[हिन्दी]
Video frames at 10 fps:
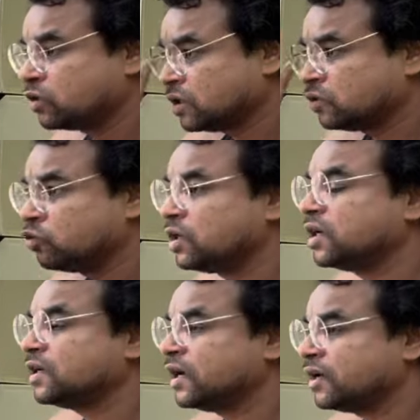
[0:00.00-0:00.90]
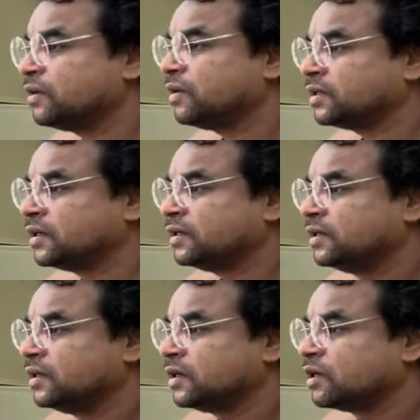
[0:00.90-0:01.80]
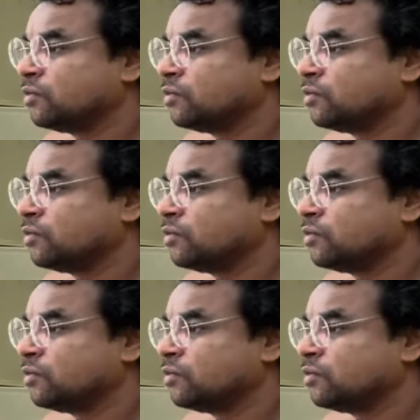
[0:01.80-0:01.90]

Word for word: तो 2018 की बात है